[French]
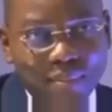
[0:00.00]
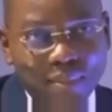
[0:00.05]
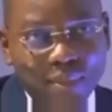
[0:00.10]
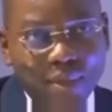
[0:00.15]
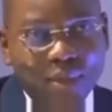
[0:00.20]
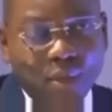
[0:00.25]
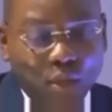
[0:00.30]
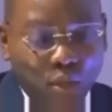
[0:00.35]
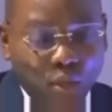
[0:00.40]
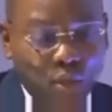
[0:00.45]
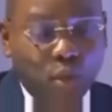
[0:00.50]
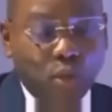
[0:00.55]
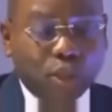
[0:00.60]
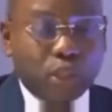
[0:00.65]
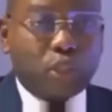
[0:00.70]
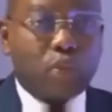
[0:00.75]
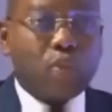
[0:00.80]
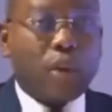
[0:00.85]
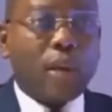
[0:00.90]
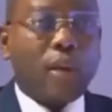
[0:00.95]
Donc je
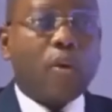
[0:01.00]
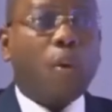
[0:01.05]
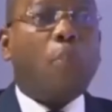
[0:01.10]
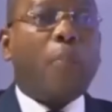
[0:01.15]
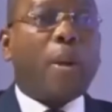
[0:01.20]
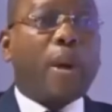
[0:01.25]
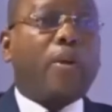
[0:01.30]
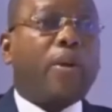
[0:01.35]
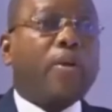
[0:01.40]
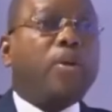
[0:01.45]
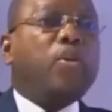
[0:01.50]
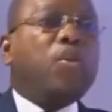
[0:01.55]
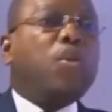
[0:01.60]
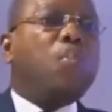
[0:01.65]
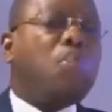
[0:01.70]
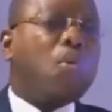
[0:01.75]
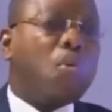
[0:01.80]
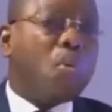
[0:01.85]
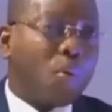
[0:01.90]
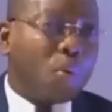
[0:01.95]
suis allé au parquet de
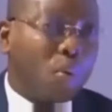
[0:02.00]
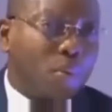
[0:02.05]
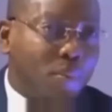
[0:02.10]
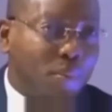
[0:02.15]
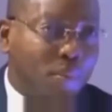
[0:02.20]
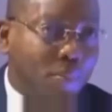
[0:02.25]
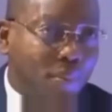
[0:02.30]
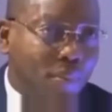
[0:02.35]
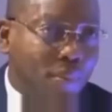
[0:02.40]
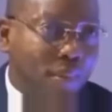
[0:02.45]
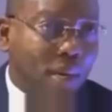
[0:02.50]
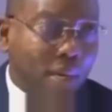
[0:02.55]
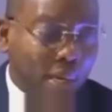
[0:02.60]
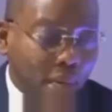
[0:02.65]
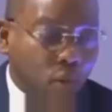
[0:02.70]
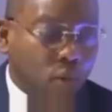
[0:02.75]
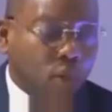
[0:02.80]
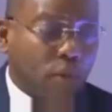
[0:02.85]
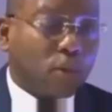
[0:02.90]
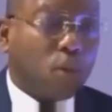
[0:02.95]
Yopougon,
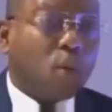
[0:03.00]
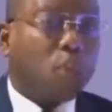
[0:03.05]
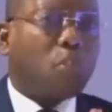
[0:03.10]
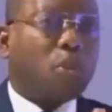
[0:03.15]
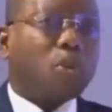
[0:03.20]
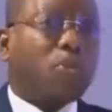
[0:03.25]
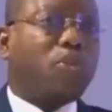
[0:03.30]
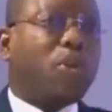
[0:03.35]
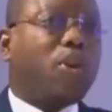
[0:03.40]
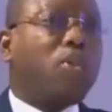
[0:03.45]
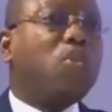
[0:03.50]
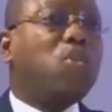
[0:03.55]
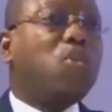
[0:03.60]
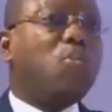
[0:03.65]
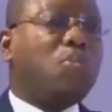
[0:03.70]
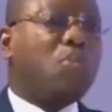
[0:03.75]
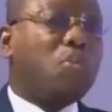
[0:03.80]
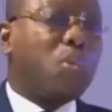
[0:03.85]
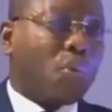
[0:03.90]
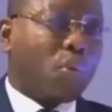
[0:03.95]
rencontrer le procureur de
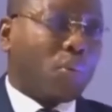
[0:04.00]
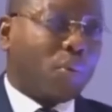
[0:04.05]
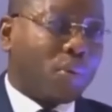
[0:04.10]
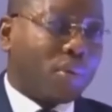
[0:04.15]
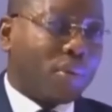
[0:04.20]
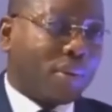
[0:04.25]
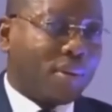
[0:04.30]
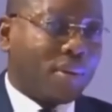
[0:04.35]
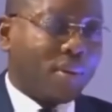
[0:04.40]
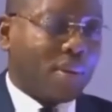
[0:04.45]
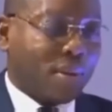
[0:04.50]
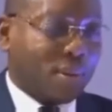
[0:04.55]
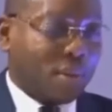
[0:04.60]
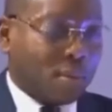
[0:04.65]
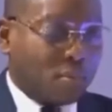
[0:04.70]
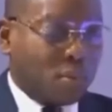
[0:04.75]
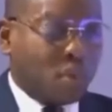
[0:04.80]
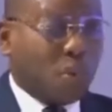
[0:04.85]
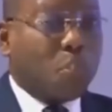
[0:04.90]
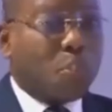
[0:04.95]
Yopougon,
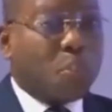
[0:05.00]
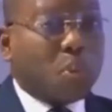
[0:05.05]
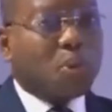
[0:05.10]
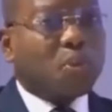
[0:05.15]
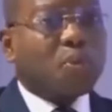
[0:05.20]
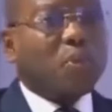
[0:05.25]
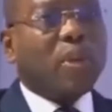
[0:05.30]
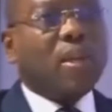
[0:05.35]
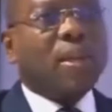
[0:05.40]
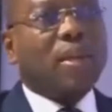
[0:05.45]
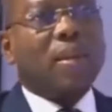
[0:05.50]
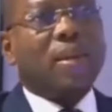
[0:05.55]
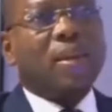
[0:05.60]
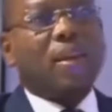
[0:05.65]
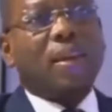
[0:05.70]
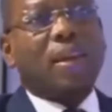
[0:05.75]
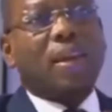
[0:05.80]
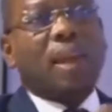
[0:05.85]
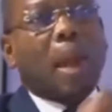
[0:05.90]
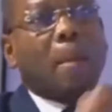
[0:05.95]
pour lui produire
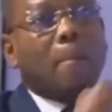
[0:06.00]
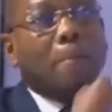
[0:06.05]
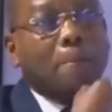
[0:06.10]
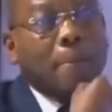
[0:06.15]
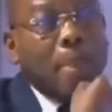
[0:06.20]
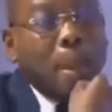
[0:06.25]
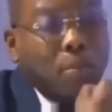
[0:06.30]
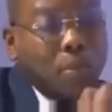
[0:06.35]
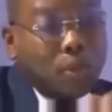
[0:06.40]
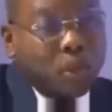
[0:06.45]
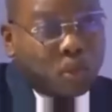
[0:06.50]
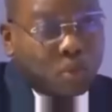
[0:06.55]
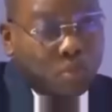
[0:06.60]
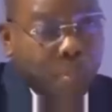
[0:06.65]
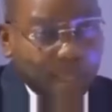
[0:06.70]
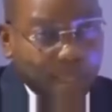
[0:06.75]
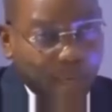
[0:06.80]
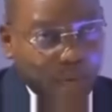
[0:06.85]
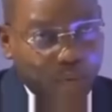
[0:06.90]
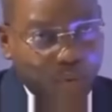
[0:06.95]
la même
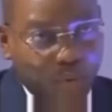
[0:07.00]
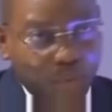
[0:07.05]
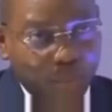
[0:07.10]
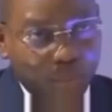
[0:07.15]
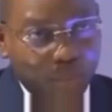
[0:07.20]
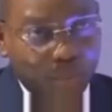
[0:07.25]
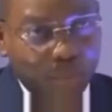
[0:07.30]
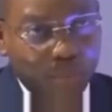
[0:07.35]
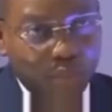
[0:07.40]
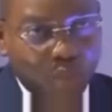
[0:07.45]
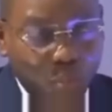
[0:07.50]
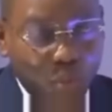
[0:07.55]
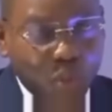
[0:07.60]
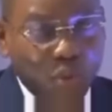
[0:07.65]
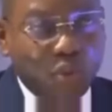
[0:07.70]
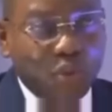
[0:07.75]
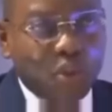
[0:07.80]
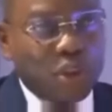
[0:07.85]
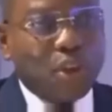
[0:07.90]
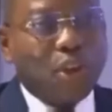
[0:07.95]
documentation. Ce
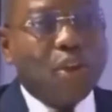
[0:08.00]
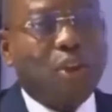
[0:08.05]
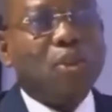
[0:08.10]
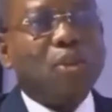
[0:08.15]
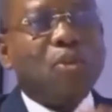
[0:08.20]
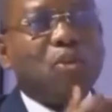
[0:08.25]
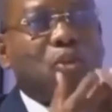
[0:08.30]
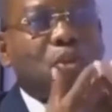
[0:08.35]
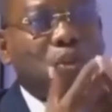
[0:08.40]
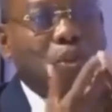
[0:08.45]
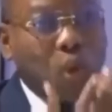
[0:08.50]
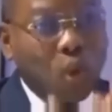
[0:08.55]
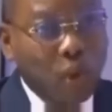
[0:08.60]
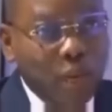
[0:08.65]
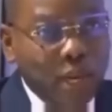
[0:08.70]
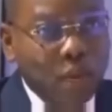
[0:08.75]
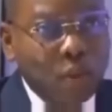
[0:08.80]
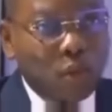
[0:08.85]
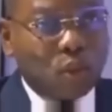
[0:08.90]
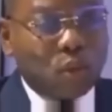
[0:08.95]
procureur
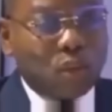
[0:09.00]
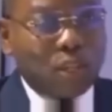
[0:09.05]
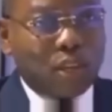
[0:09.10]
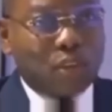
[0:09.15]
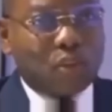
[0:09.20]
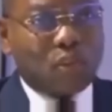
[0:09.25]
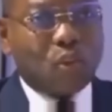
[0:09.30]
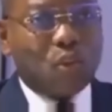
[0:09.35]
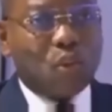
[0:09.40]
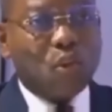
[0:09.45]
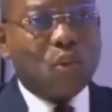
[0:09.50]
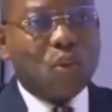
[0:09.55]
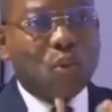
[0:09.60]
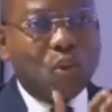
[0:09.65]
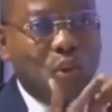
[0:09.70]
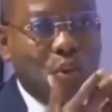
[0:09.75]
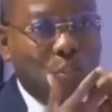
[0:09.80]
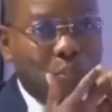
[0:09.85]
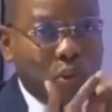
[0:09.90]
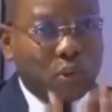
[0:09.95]
donnait l'autorisation
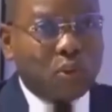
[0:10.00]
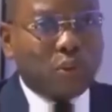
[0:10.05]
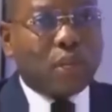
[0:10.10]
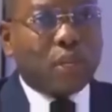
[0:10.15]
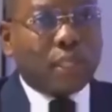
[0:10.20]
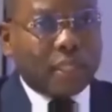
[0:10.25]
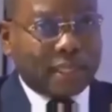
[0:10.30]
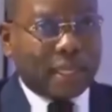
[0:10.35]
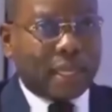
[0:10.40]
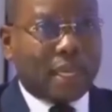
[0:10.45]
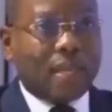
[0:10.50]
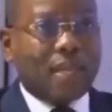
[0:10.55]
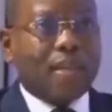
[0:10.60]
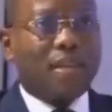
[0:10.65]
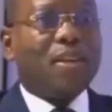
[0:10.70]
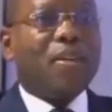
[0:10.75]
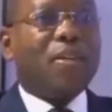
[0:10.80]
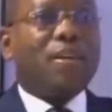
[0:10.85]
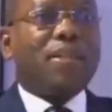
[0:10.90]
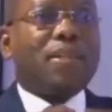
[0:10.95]
au procureur de Tessalé
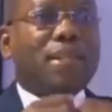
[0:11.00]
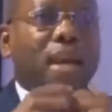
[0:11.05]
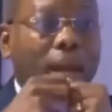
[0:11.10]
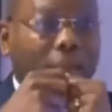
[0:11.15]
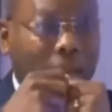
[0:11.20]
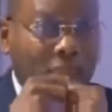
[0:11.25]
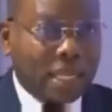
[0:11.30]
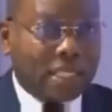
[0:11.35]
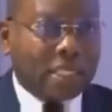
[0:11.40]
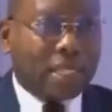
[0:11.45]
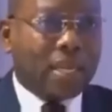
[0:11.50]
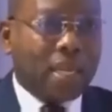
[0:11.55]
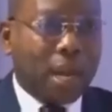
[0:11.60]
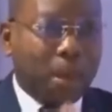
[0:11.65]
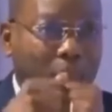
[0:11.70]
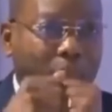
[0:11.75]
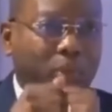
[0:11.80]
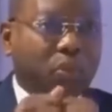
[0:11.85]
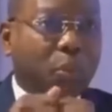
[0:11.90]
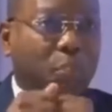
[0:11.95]
d'enclencher la
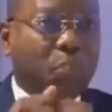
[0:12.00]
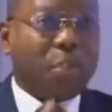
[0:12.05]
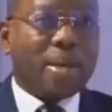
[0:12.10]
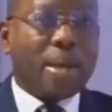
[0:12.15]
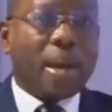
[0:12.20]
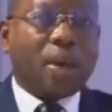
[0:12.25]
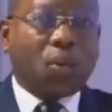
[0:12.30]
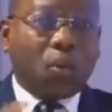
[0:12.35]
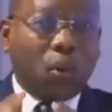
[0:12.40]
poursuite pénale contre